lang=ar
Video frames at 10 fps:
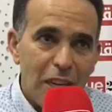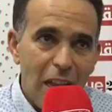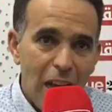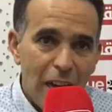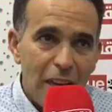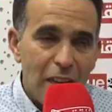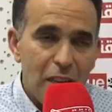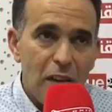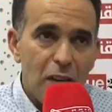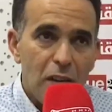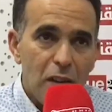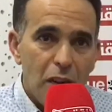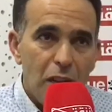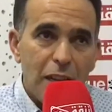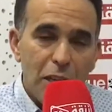الحقيقيه
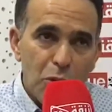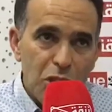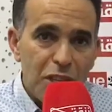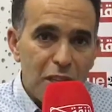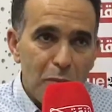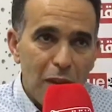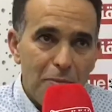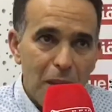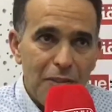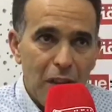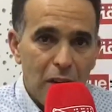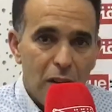اللي كتواجه التنميه في بلادنا